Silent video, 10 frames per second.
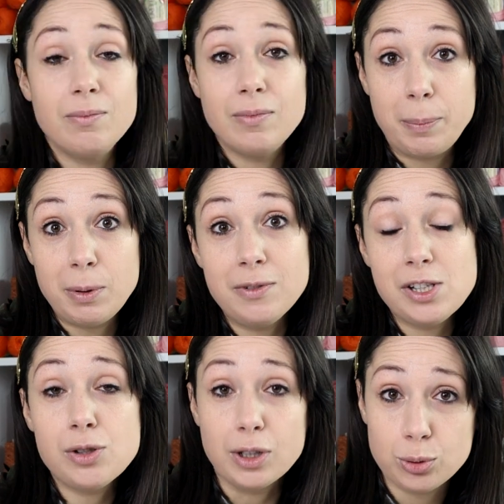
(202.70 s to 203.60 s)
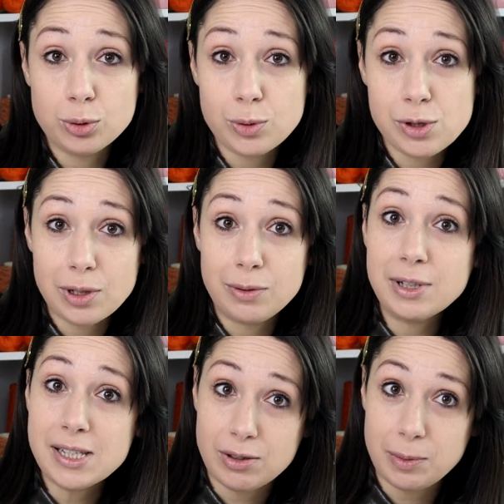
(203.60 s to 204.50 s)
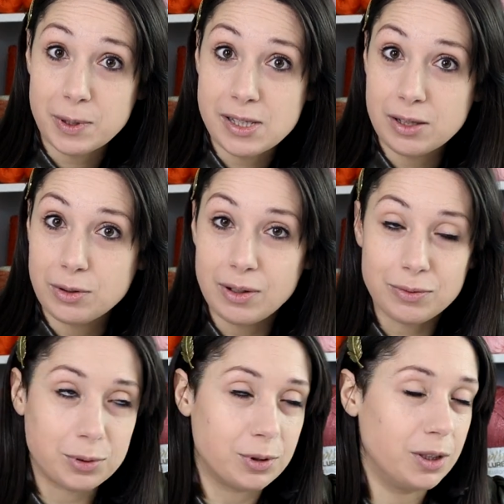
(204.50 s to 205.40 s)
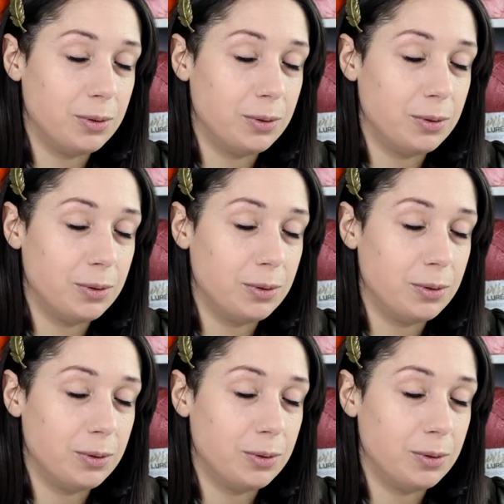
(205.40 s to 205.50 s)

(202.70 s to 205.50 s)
mh, mm, abbiamo visto che tutto questo lavoro è stato apprezzato da voi,